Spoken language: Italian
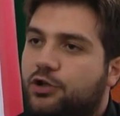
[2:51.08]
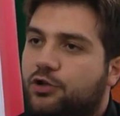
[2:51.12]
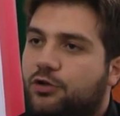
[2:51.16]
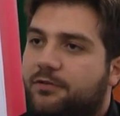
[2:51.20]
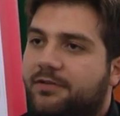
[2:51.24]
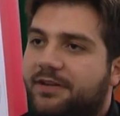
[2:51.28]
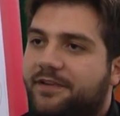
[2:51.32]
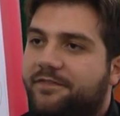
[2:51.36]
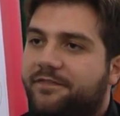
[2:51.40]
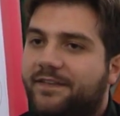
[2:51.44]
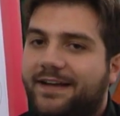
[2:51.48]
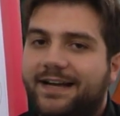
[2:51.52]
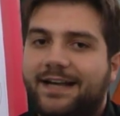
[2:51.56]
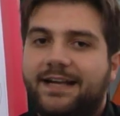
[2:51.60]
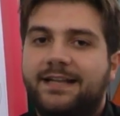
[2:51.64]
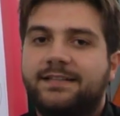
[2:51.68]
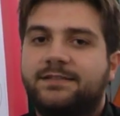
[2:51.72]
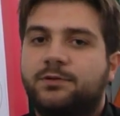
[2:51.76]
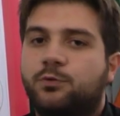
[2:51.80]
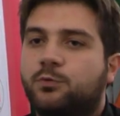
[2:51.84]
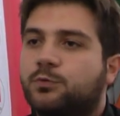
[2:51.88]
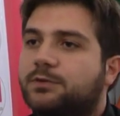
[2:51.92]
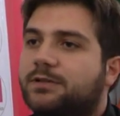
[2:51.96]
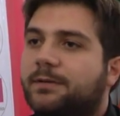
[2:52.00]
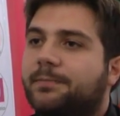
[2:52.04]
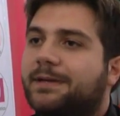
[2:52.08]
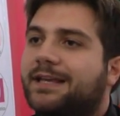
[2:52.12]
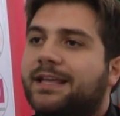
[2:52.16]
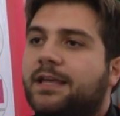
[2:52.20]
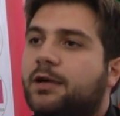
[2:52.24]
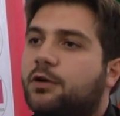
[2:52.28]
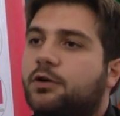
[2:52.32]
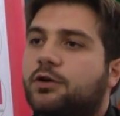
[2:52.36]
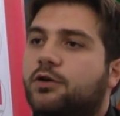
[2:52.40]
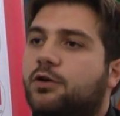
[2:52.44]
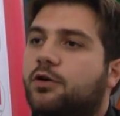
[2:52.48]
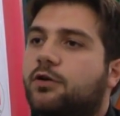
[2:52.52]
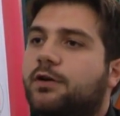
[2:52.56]
di dover fare le scuse
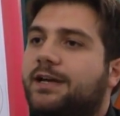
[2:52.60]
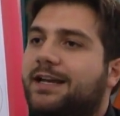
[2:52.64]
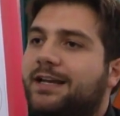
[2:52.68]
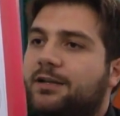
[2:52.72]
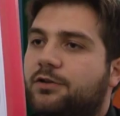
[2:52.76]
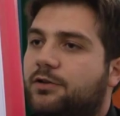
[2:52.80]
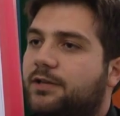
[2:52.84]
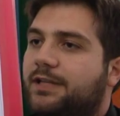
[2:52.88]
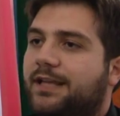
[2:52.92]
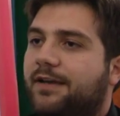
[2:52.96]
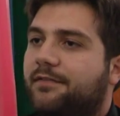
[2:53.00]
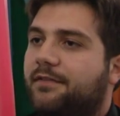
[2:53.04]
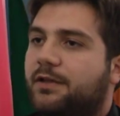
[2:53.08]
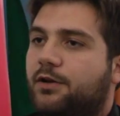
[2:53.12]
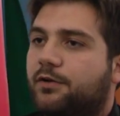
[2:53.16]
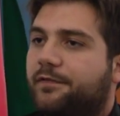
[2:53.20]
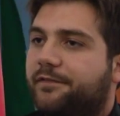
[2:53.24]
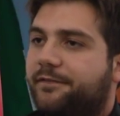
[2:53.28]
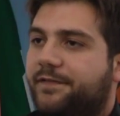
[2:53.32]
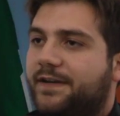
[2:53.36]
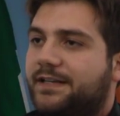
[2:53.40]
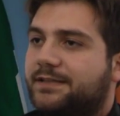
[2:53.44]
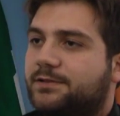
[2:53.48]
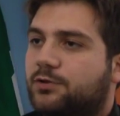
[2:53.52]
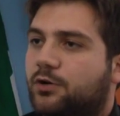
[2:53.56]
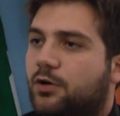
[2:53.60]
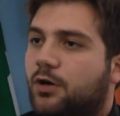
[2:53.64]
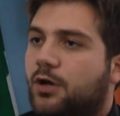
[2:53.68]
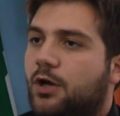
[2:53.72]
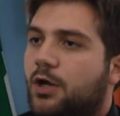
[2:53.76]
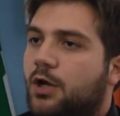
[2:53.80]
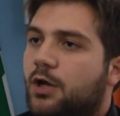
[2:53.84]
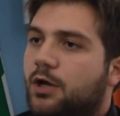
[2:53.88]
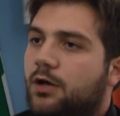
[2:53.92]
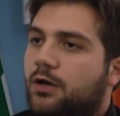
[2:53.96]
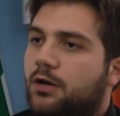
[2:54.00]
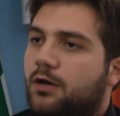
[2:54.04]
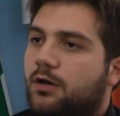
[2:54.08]
perché io non credo di aver offeso
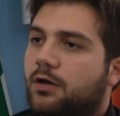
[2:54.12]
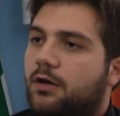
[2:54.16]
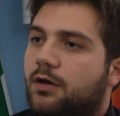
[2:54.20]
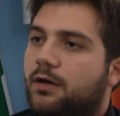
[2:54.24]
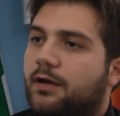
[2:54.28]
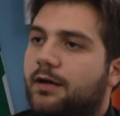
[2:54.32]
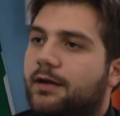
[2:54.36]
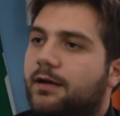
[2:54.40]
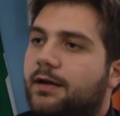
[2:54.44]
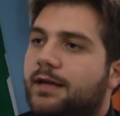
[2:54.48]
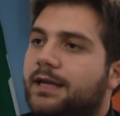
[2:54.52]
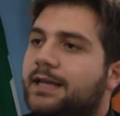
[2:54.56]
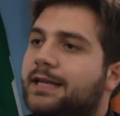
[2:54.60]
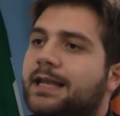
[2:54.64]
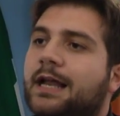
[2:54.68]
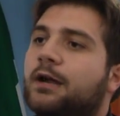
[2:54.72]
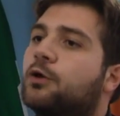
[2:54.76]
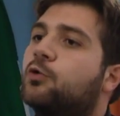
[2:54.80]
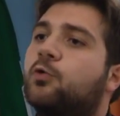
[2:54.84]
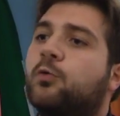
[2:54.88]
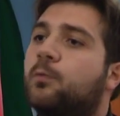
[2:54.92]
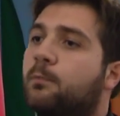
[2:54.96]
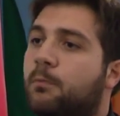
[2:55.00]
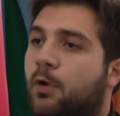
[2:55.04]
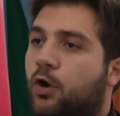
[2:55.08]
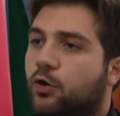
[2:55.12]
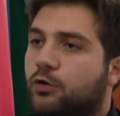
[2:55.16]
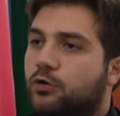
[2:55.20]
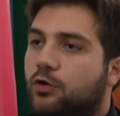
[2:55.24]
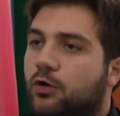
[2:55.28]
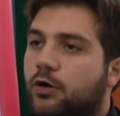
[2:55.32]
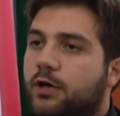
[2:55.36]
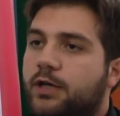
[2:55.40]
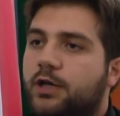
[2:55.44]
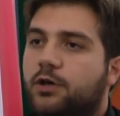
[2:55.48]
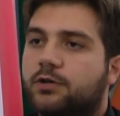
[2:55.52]
uh, in alcun modo.